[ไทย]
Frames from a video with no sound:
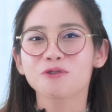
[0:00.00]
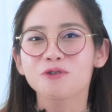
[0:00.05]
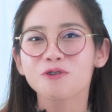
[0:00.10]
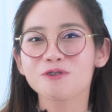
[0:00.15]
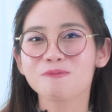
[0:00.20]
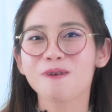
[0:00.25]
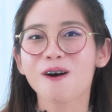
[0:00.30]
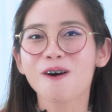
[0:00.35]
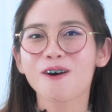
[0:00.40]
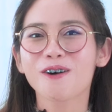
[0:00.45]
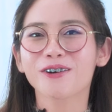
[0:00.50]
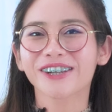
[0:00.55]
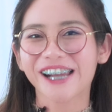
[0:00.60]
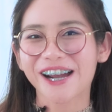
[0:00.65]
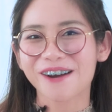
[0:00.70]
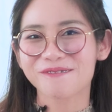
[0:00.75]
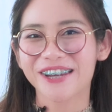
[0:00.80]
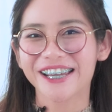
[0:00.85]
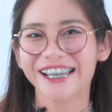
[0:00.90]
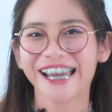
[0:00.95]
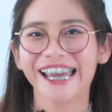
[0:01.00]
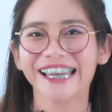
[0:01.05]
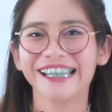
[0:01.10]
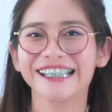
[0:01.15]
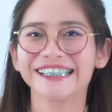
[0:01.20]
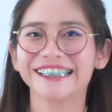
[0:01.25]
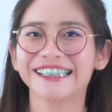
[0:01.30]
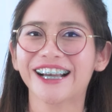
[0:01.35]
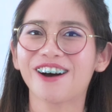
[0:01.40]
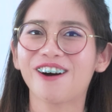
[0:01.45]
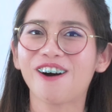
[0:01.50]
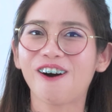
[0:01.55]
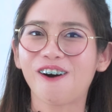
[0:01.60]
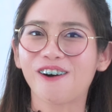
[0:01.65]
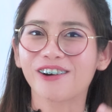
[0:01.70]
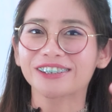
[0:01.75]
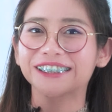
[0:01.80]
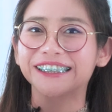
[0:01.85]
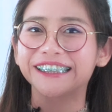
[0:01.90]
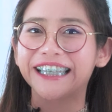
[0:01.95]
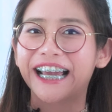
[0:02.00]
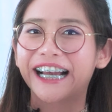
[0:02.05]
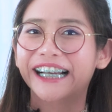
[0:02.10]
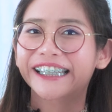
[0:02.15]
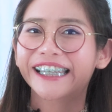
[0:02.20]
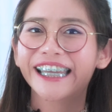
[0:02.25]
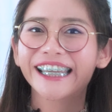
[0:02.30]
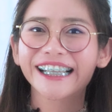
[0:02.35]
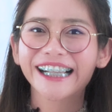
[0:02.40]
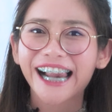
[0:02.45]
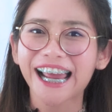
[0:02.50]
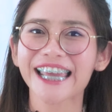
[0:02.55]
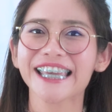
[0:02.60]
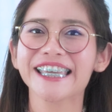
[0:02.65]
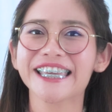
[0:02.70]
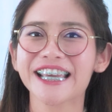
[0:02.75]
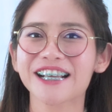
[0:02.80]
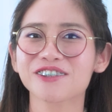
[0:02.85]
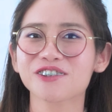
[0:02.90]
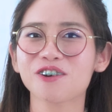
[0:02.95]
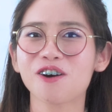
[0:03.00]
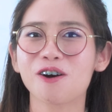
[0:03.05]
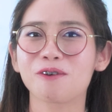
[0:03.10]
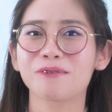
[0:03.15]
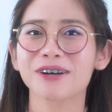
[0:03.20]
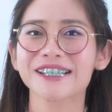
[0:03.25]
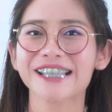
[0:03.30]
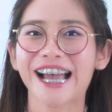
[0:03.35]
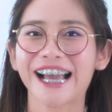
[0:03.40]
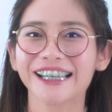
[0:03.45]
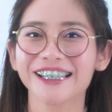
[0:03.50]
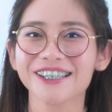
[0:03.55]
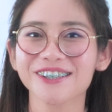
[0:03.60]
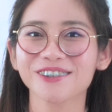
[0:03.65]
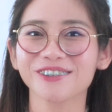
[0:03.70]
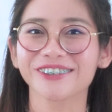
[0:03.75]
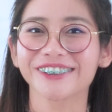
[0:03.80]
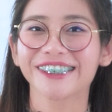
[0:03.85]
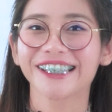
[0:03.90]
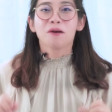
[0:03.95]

ครูโบทำยังไงถึงจะออกเสียงได้ใกล้เคียงเจ้าของภาษาที่สุด